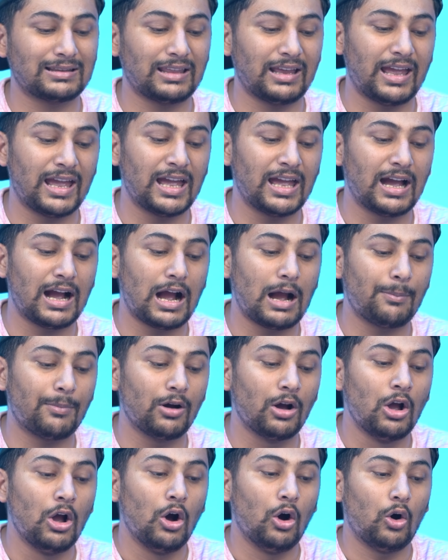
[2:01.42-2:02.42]
सकते हैं आप
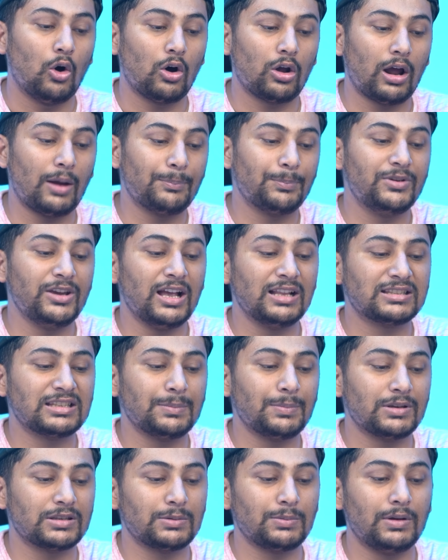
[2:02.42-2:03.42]
और जे एल सी
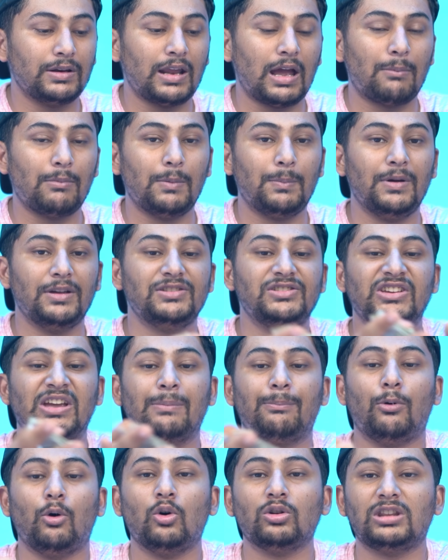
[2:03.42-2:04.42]
पी सी बी ने हमें भेजी है
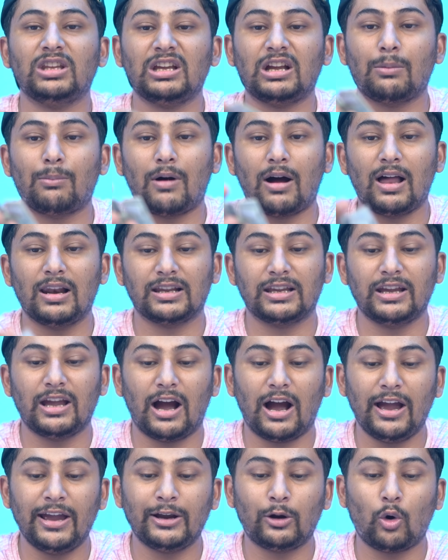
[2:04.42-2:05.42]
बहुत ही कमाल की
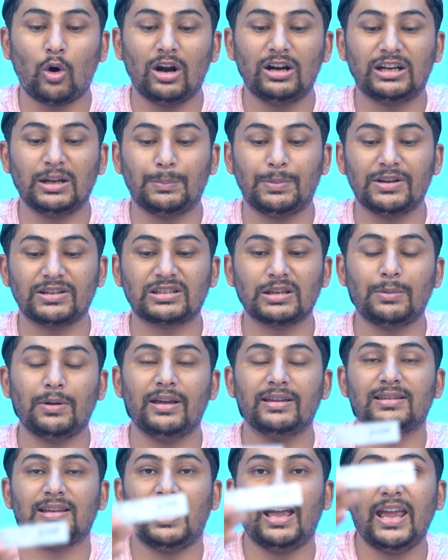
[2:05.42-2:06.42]
हाई क्वालिटी पी सी
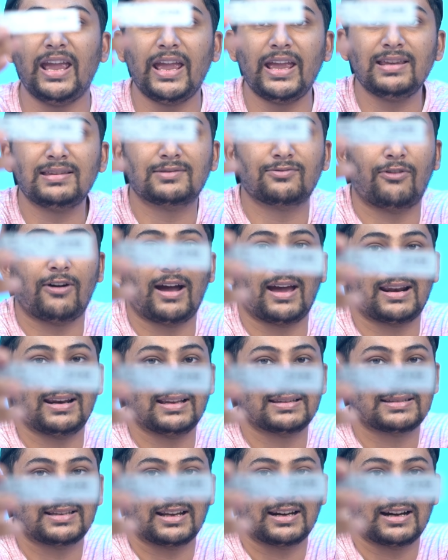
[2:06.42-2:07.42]
बीज इस
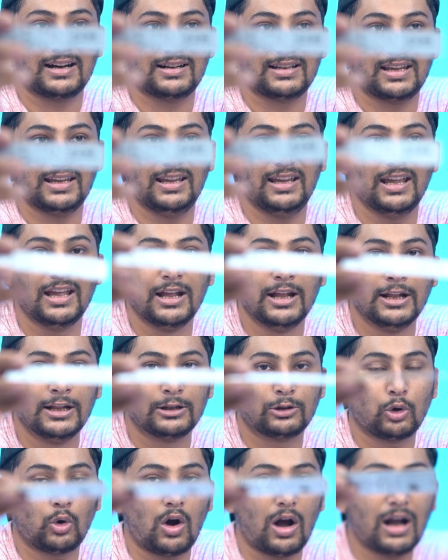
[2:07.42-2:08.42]
वायरलेस सर्किट की
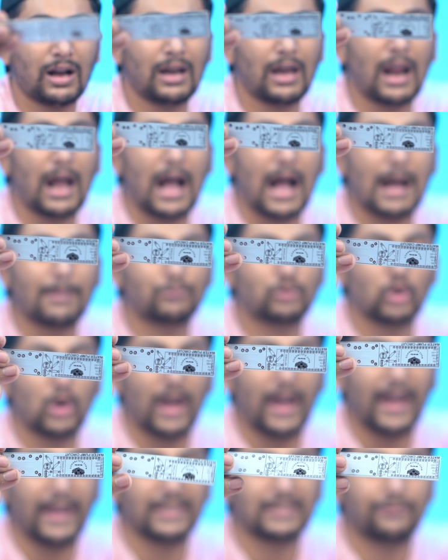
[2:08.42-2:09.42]
तो अगर आप जो
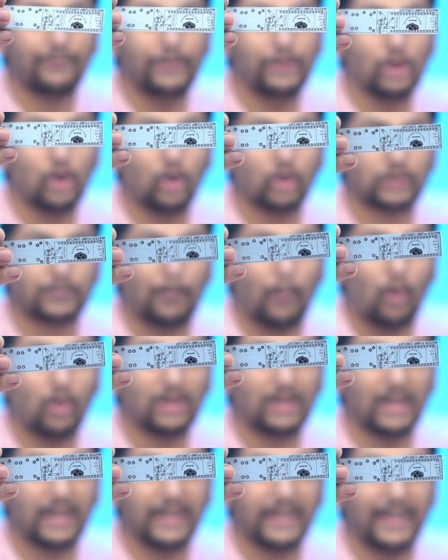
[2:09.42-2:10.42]
है इस वीडियो को
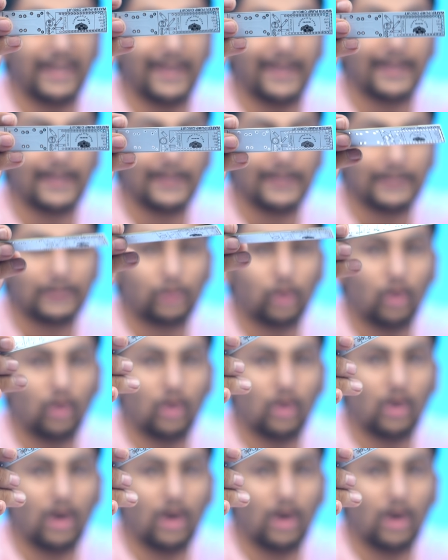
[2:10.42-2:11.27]
सपोर्ट करेंगे तो